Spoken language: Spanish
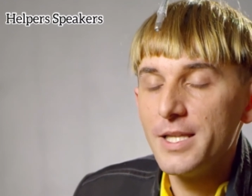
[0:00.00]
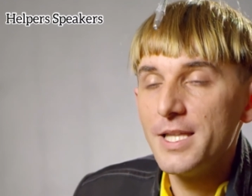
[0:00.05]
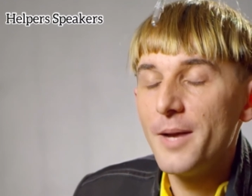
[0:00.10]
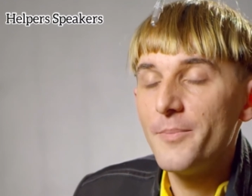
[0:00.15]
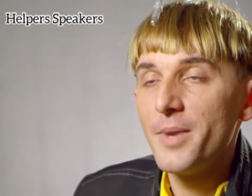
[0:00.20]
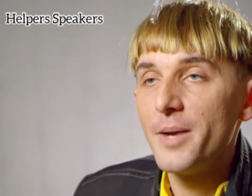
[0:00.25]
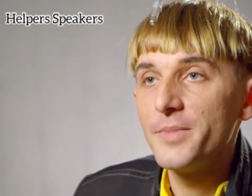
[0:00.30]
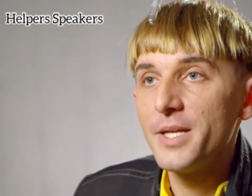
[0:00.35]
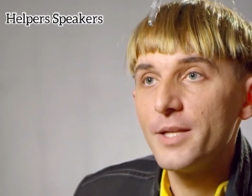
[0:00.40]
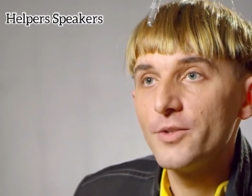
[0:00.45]

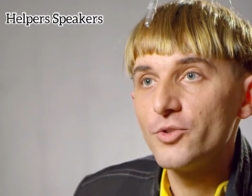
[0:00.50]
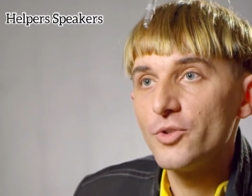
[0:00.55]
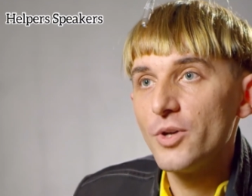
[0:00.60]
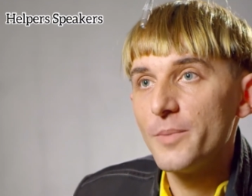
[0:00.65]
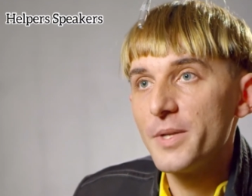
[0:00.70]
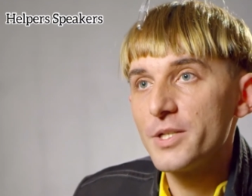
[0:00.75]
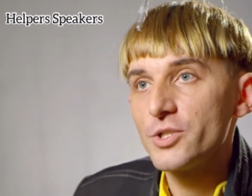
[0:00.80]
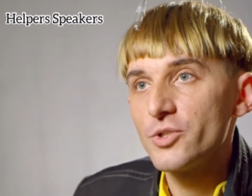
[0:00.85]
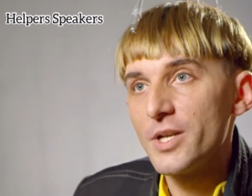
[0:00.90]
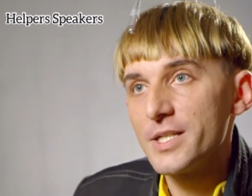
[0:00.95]
llamamiento
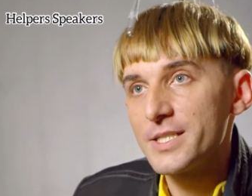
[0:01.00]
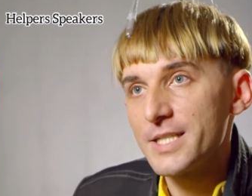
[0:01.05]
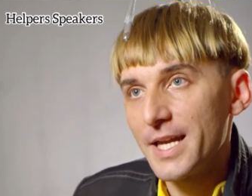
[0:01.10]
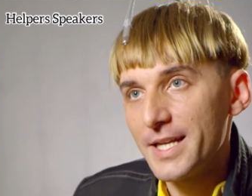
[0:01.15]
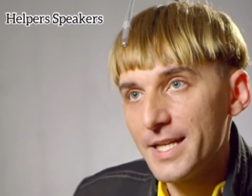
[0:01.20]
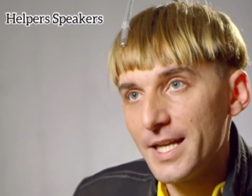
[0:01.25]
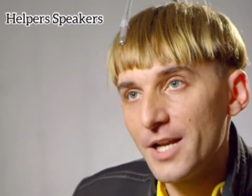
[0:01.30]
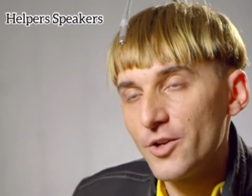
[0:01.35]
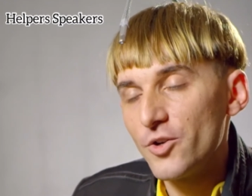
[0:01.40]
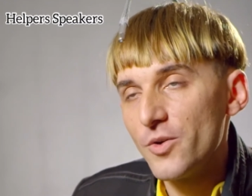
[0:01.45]
a personas
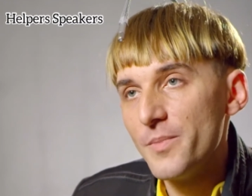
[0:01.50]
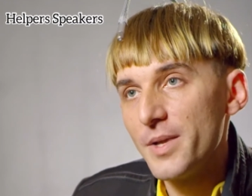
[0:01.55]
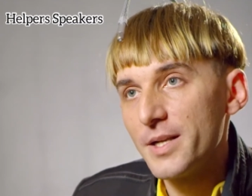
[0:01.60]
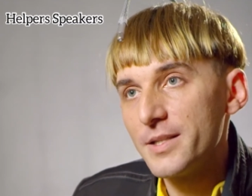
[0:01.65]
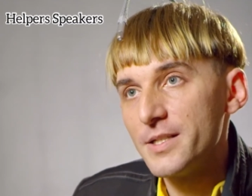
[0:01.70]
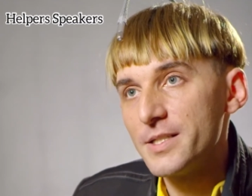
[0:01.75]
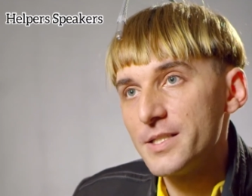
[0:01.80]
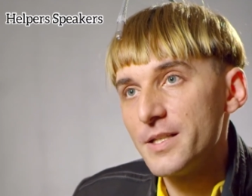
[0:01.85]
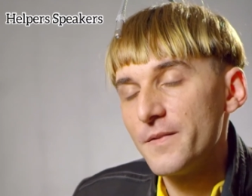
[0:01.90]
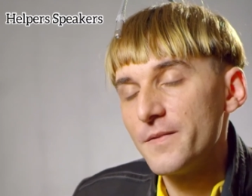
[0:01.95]
que quieran
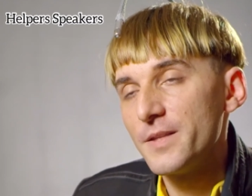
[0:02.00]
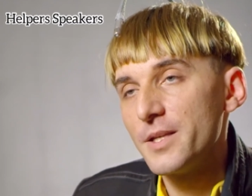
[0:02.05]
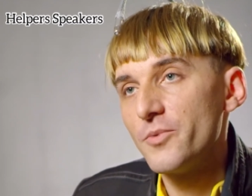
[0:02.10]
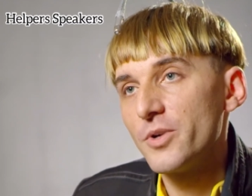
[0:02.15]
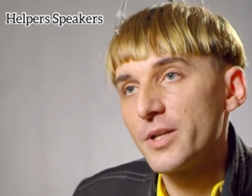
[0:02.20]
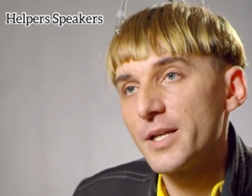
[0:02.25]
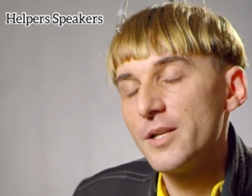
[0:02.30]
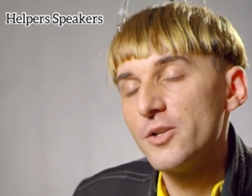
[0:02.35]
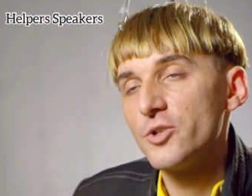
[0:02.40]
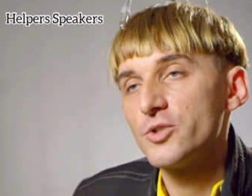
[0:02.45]
convertirse en
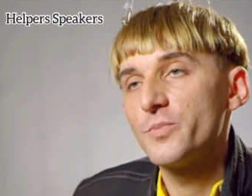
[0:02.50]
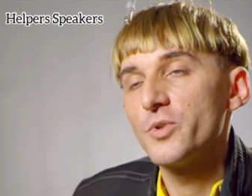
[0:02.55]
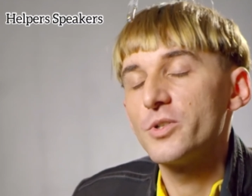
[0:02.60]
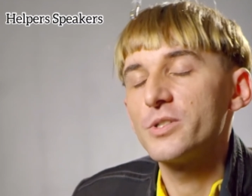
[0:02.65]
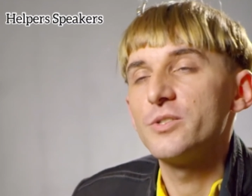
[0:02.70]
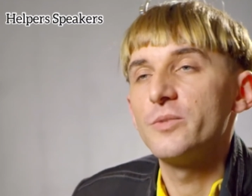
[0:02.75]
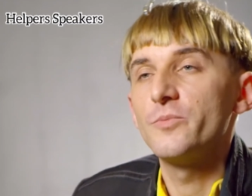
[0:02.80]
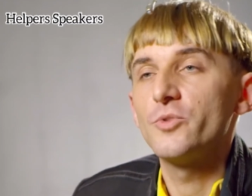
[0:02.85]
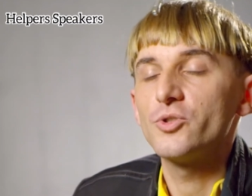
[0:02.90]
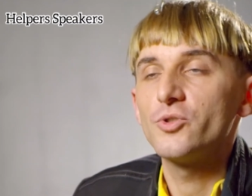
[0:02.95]
cyborg en los
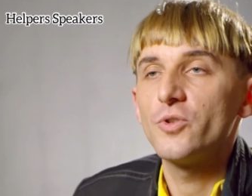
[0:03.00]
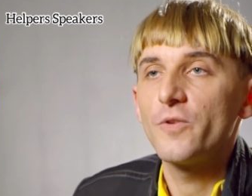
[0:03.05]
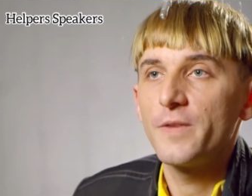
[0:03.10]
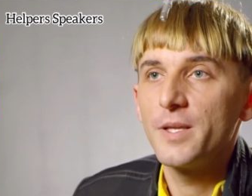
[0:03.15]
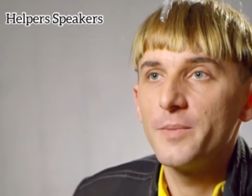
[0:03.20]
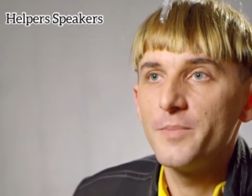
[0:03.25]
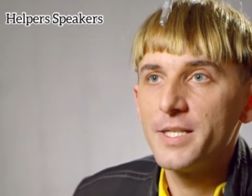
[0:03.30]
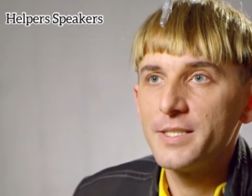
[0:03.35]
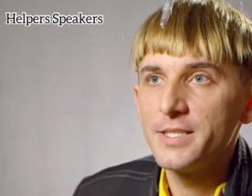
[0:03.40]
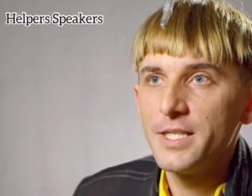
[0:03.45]
próximos
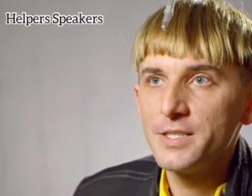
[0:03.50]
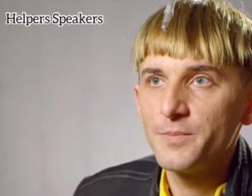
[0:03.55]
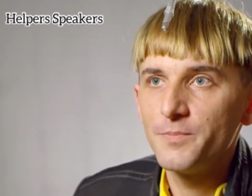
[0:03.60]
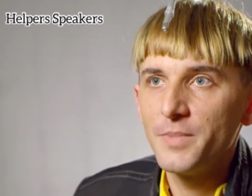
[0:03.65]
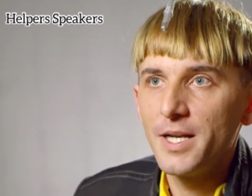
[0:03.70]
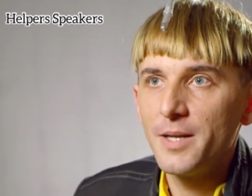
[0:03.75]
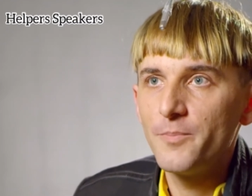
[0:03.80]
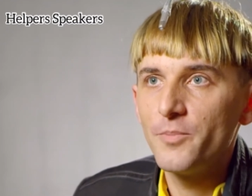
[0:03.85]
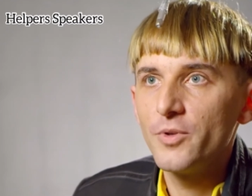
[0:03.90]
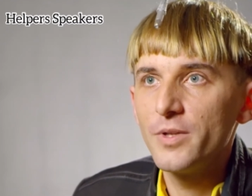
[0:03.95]
12 meses
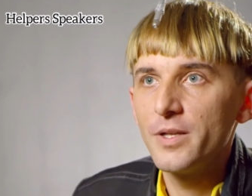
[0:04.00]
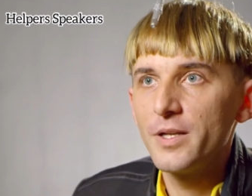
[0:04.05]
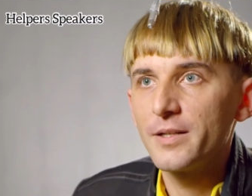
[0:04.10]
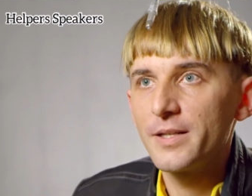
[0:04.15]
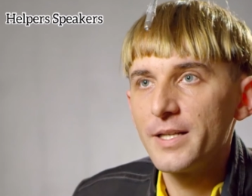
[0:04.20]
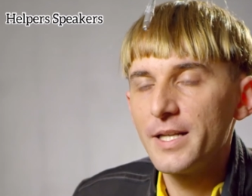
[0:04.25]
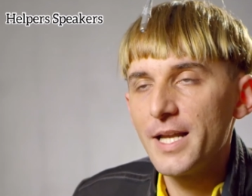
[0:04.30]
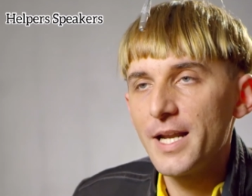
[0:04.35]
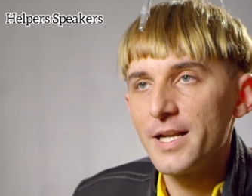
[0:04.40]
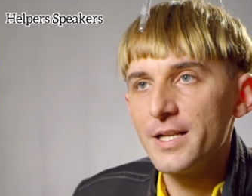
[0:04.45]
para
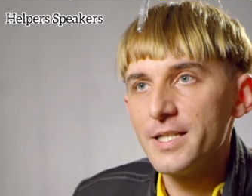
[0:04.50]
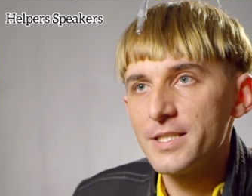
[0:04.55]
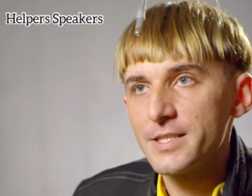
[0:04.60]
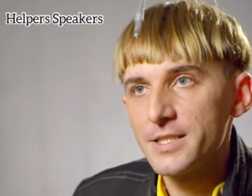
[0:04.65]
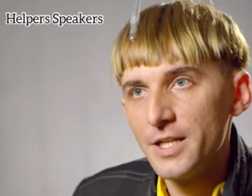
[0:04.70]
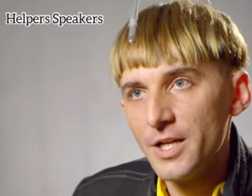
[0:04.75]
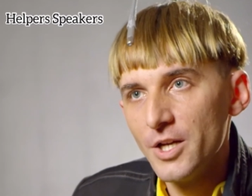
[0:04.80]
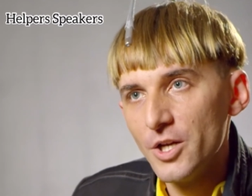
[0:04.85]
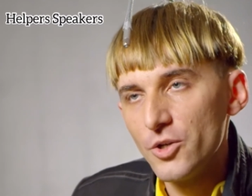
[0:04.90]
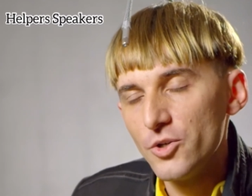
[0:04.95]
poder
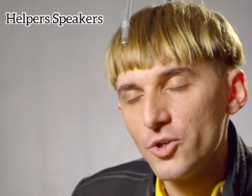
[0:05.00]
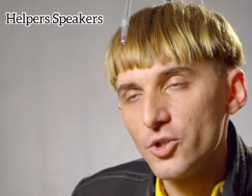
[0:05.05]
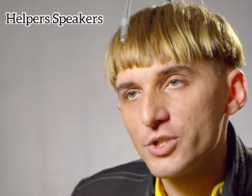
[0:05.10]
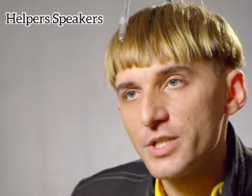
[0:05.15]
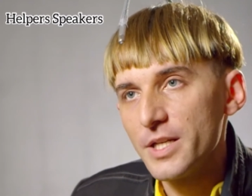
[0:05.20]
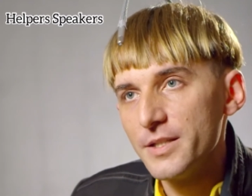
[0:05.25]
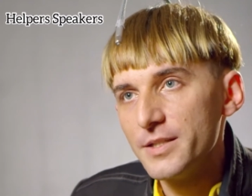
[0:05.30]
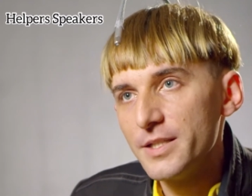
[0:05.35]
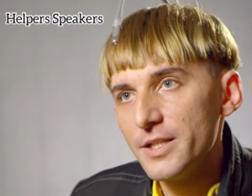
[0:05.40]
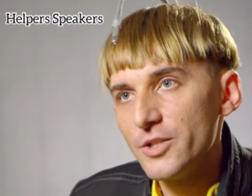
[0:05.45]
crearles
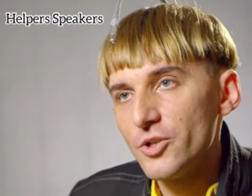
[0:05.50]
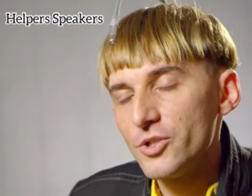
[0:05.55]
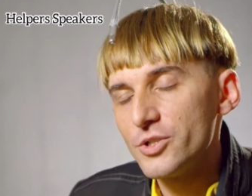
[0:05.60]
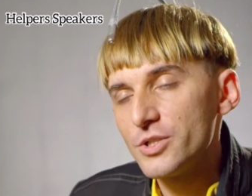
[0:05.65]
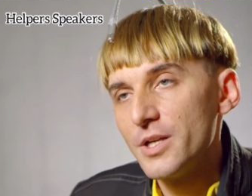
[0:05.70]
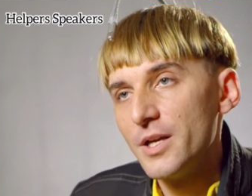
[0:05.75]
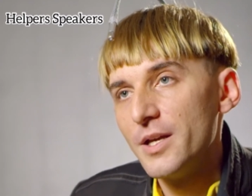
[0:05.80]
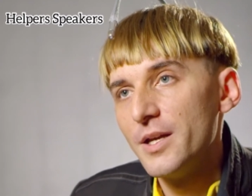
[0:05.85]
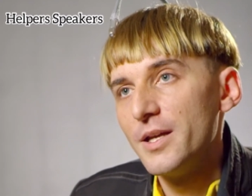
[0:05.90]
los sentidos